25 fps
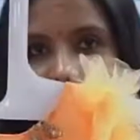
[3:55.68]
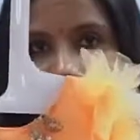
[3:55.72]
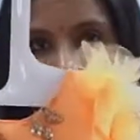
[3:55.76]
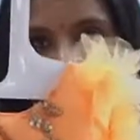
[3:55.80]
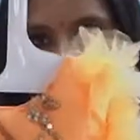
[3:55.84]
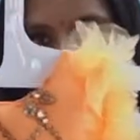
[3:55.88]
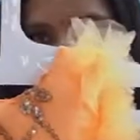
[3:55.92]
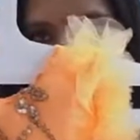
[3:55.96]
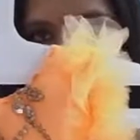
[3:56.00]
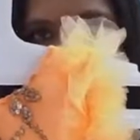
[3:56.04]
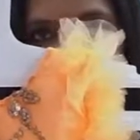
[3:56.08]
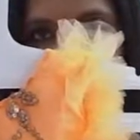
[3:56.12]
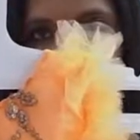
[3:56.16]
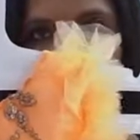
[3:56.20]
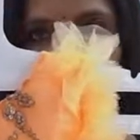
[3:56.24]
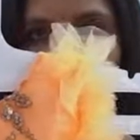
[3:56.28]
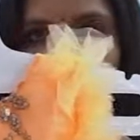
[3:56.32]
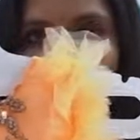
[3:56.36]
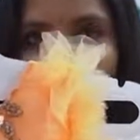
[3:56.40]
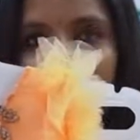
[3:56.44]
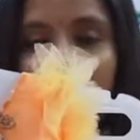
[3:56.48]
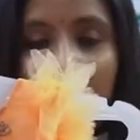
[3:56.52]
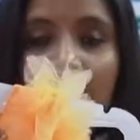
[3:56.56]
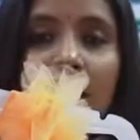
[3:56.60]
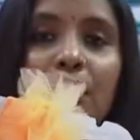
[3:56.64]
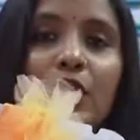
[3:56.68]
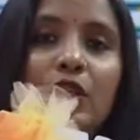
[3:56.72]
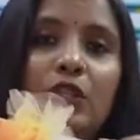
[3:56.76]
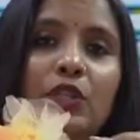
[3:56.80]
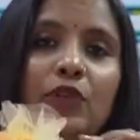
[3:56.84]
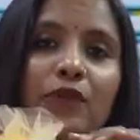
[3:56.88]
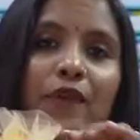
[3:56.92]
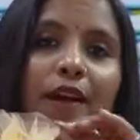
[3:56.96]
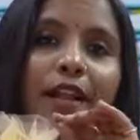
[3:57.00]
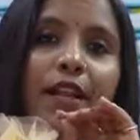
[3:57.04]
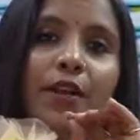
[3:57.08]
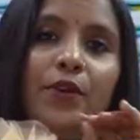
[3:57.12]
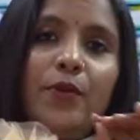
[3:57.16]
టు సెటే కొనాలి
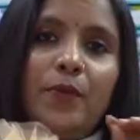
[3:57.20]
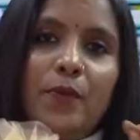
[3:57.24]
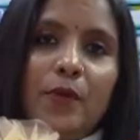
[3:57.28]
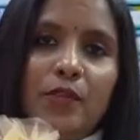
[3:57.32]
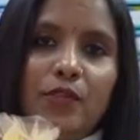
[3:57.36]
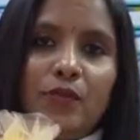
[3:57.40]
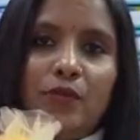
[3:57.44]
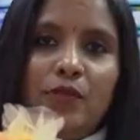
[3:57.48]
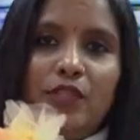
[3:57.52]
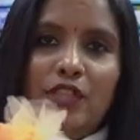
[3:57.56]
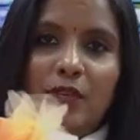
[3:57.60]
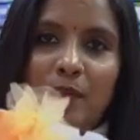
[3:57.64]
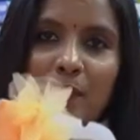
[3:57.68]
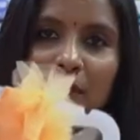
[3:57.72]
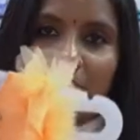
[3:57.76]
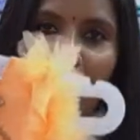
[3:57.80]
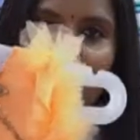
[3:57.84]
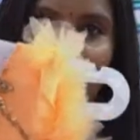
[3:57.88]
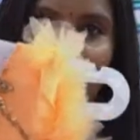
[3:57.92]
ట్వెల్వ్ రూపీస్ నుంచి మన